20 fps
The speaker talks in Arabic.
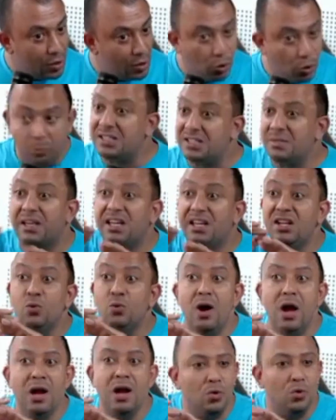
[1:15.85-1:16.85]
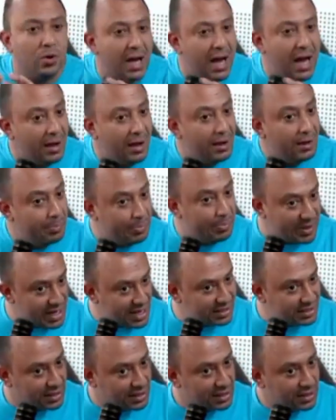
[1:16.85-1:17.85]
وبلاصه ما كاين والو كاع
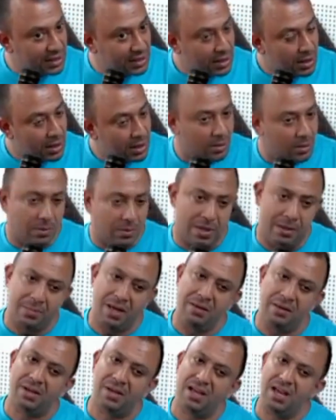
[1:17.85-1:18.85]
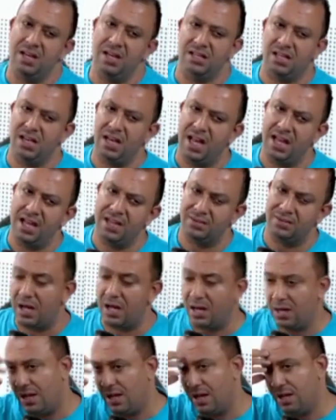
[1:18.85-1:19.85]
بيلانتي وي ما يمكنش الحال سيرتو